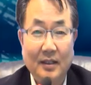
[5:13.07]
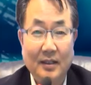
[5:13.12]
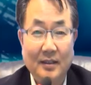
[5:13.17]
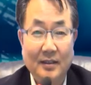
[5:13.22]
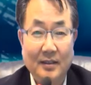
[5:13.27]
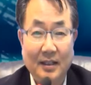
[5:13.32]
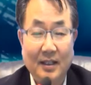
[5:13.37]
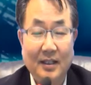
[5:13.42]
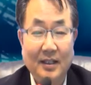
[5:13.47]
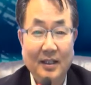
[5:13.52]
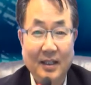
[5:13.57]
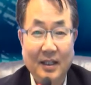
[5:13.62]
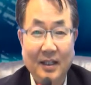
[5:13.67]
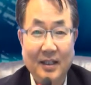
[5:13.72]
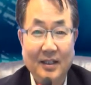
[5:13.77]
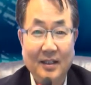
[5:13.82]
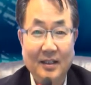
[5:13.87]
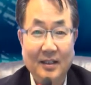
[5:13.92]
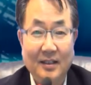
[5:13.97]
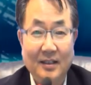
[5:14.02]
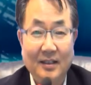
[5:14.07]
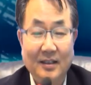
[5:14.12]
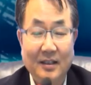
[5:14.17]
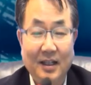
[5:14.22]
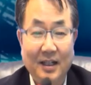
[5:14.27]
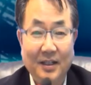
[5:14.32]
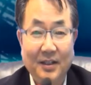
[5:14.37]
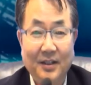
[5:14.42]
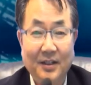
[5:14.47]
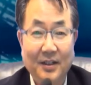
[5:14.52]
제가 내일
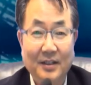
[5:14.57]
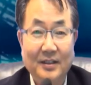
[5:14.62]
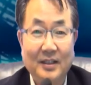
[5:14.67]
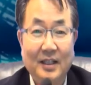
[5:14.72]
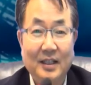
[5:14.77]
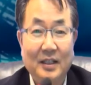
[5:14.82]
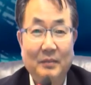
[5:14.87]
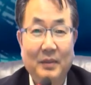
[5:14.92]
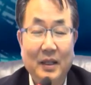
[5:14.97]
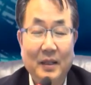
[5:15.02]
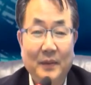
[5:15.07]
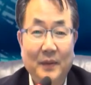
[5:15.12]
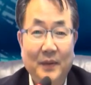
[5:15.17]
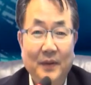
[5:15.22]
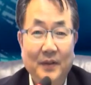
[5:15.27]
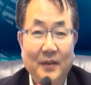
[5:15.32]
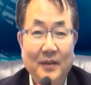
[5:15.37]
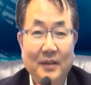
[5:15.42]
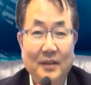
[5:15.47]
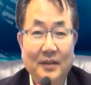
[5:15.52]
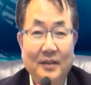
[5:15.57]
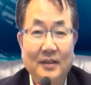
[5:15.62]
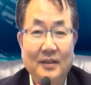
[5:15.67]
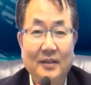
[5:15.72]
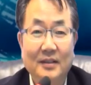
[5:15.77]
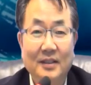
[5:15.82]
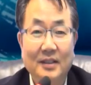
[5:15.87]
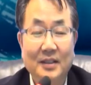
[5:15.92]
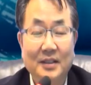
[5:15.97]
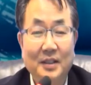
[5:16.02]
학회에서 하는 발표를
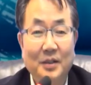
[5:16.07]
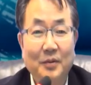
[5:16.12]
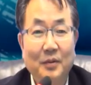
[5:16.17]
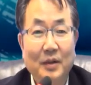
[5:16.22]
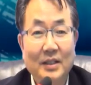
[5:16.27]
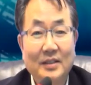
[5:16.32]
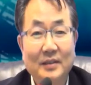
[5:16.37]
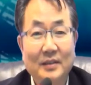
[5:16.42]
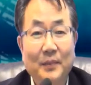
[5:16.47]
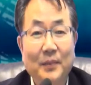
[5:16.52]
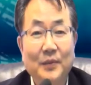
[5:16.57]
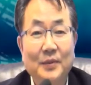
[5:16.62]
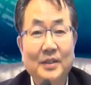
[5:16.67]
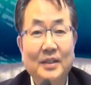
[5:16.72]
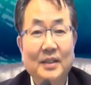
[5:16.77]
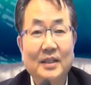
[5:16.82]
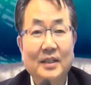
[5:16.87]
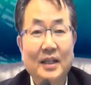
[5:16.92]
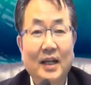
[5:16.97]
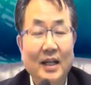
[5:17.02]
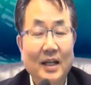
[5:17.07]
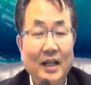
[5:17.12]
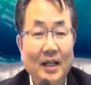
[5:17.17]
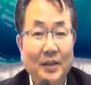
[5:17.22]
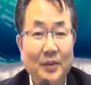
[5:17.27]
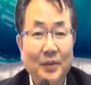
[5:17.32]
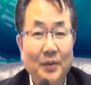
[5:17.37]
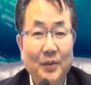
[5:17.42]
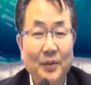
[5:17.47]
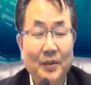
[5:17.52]
직접 와서 보지
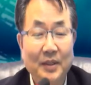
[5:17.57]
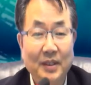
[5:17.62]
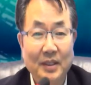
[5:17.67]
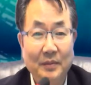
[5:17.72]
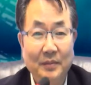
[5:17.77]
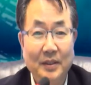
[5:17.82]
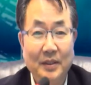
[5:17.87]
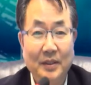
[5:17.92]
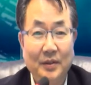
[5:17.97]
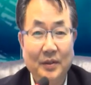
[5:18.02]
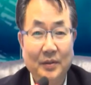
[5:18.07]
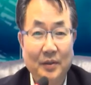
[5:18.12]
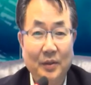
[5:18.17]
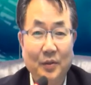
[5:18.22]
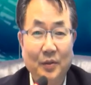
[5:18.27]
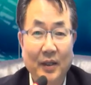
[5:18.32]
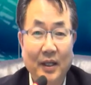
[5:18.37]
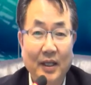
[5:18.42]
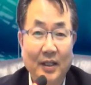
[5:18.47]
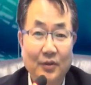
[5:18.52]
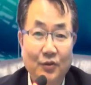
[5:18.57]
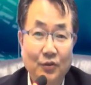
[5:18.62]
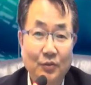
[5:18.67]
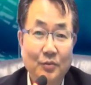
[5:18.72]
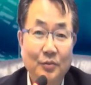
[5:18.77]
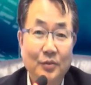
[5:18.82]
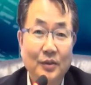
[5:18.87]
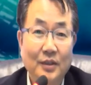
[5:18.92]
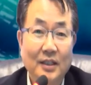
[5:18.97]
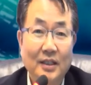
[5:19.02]
않아도 이 비디오를 통해
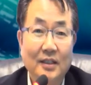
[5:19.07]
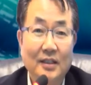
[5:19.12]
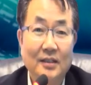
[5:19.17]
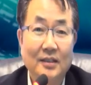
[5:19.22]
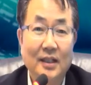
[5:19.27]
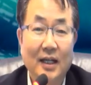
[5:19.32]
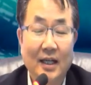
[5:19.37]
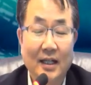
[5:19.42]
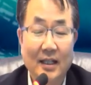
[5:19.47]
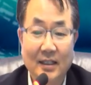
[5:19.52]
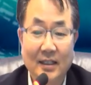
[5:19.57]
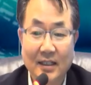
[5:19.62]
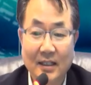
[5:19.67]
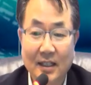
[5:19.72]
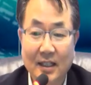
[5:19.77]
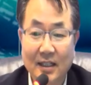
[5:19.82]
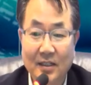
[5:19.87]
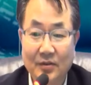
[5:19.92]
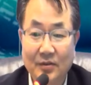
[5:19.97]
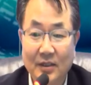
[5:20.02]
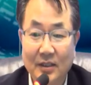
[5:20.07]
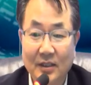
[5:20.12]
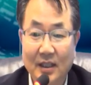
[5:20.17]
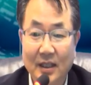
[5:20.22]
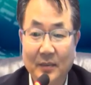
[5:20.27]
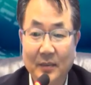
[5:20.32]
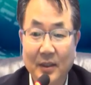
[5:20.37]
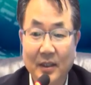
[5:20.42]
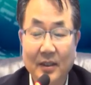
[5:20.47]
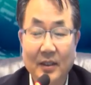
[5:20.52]
충분히 그 강의를 이해할 수
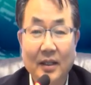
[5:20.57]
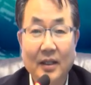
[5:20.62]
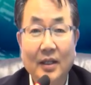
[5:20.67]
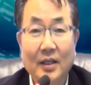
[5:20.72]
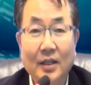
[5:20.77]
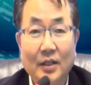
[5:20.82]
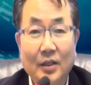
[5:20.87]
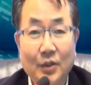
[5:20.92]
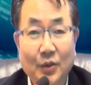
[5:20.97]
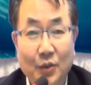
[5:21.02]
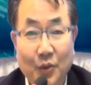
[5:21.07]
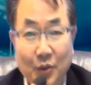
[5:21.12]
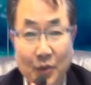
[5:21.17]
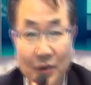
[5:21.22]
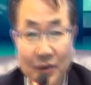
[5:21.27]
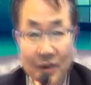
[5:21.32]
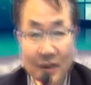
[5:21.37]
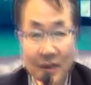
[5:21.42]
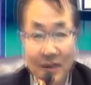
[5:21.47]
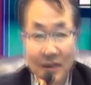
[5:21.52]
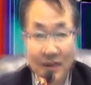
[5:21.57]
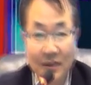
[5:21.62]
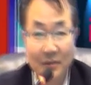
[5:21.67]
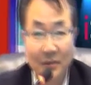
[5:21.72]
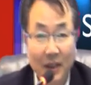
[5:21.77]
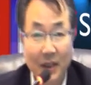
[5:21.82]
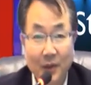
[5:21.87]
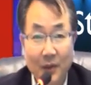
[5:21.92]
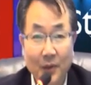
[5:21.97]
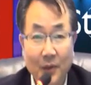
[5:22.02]
있다면 교실은
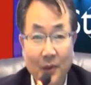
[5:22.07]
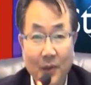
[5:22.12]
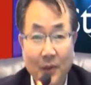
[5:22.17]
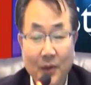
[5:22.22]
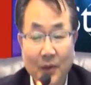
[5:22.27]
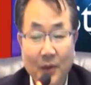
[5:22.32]
바로